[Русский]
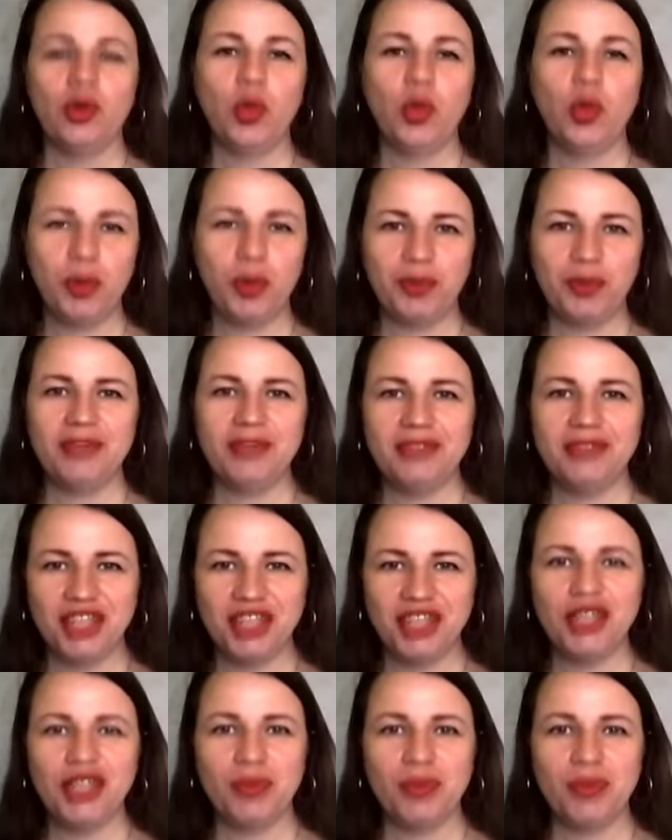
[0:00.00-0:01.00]
для
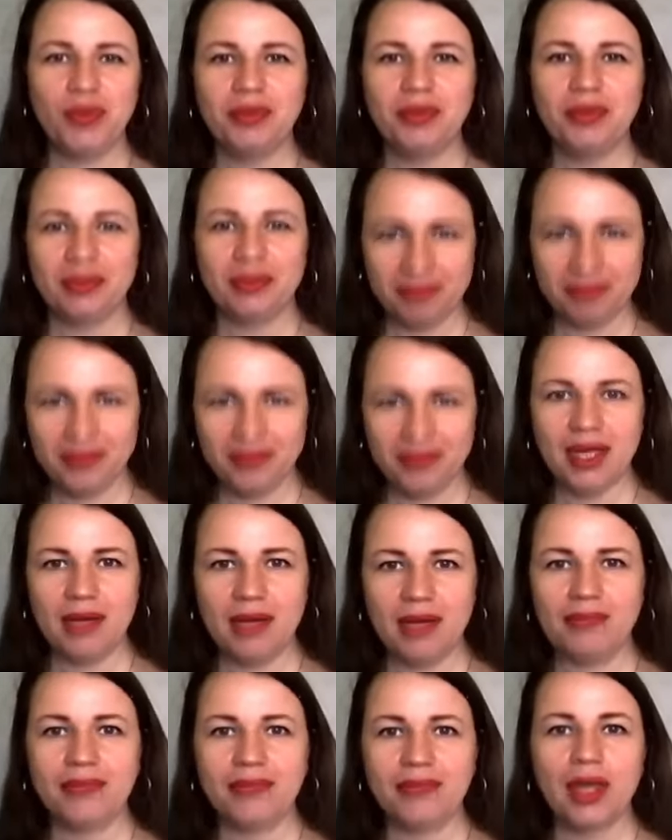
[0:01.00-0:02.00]
самозанятых.
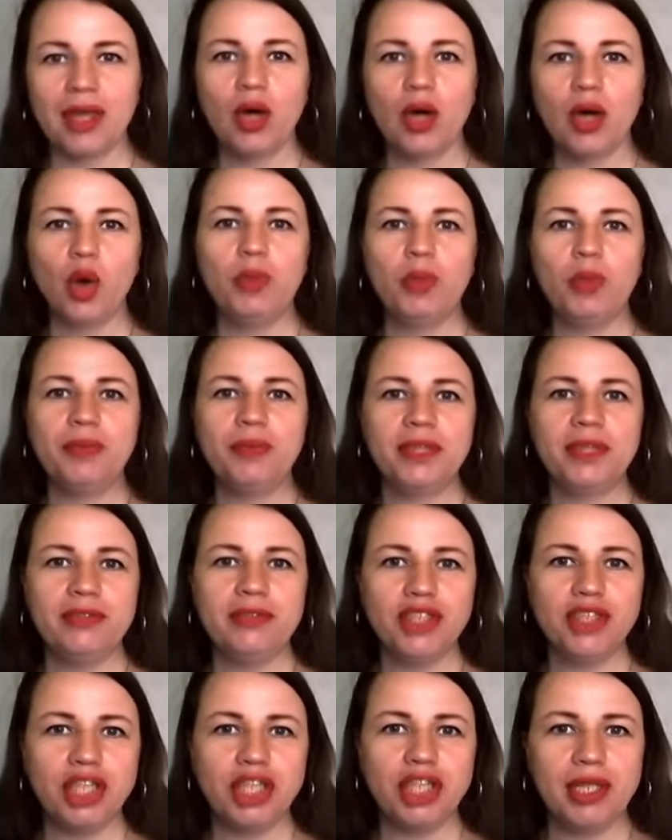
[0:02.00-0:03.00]
Да, uh-huh. опыт
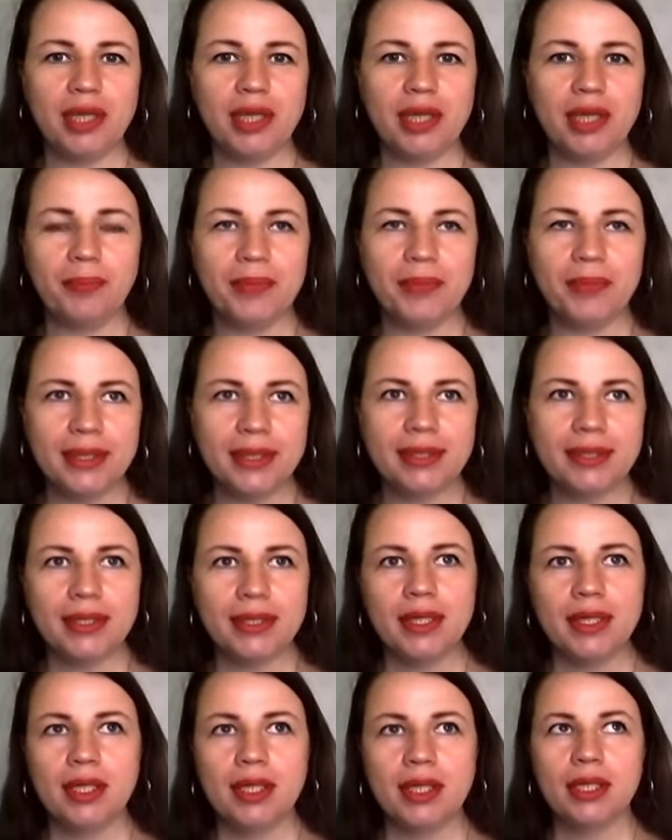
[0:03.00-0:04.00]
продвижения был,
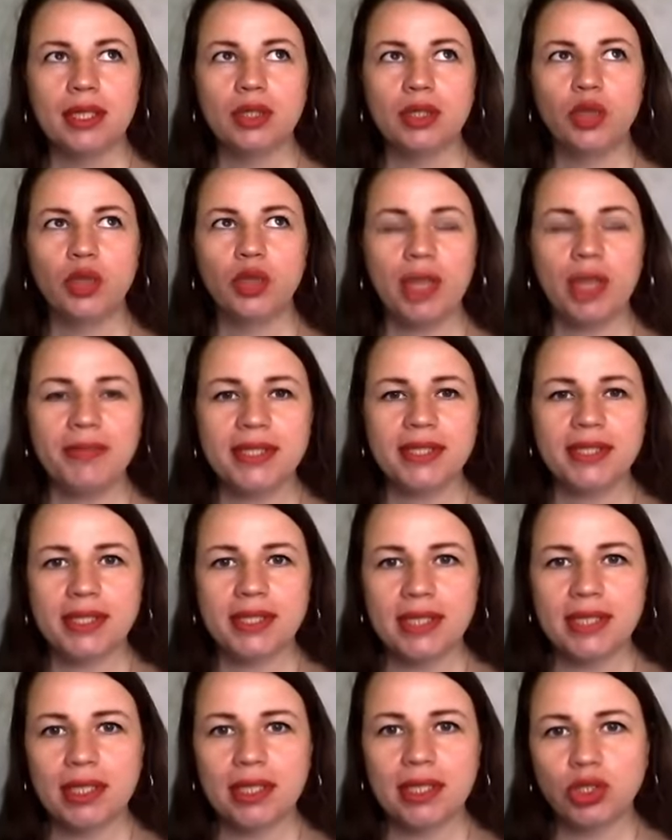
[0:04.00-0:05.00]
но я бы не
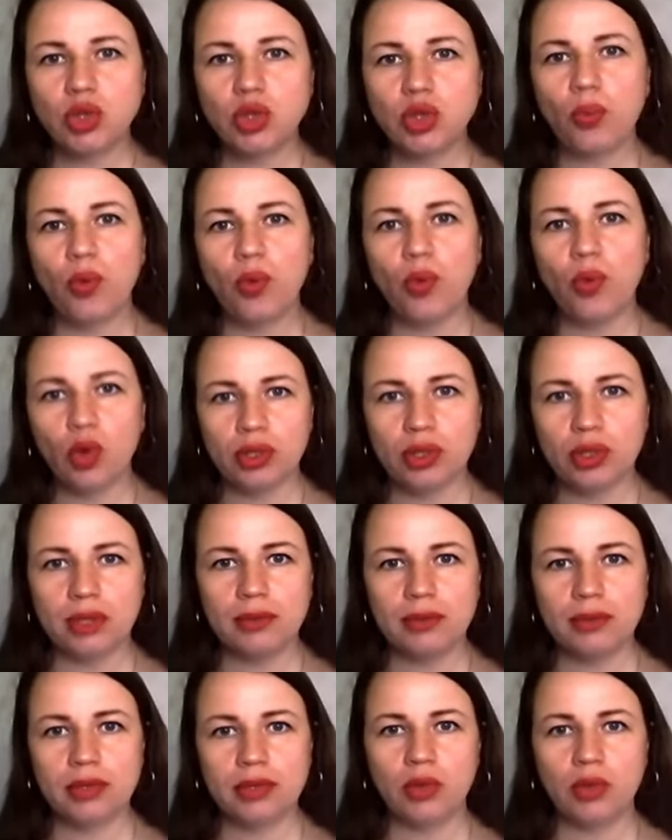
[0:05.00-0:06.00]
сказала, что
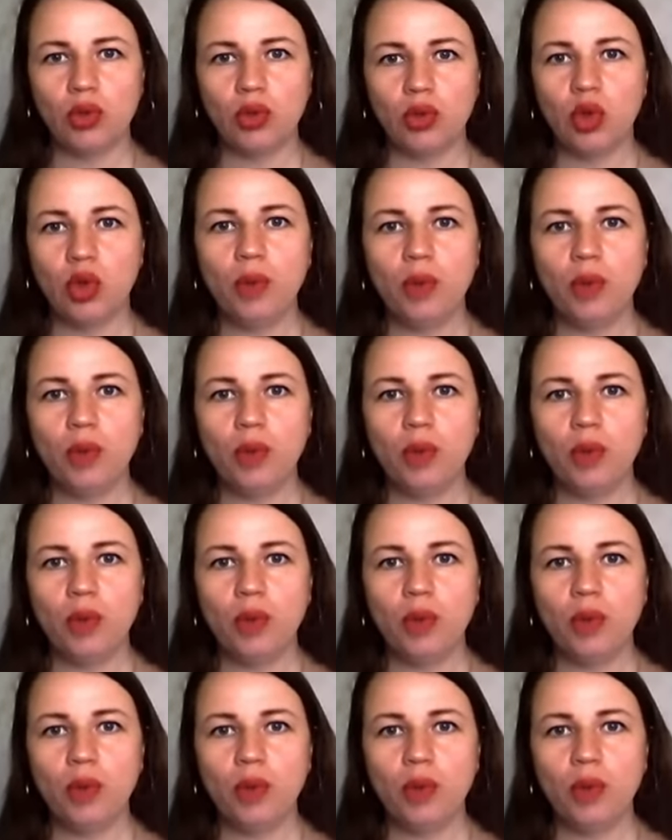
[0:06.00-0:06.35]
полный такой